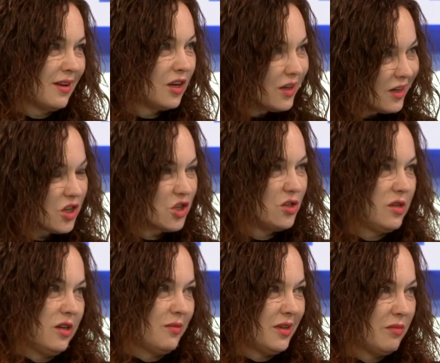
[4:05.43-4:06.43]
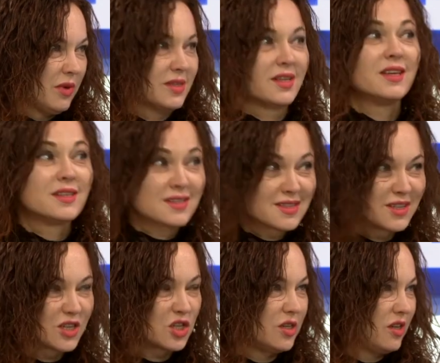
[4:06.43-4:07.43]
к жителям Донбасса и
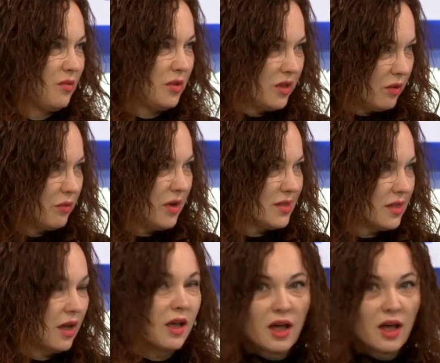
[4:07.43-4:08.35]
с жителями Донбасса,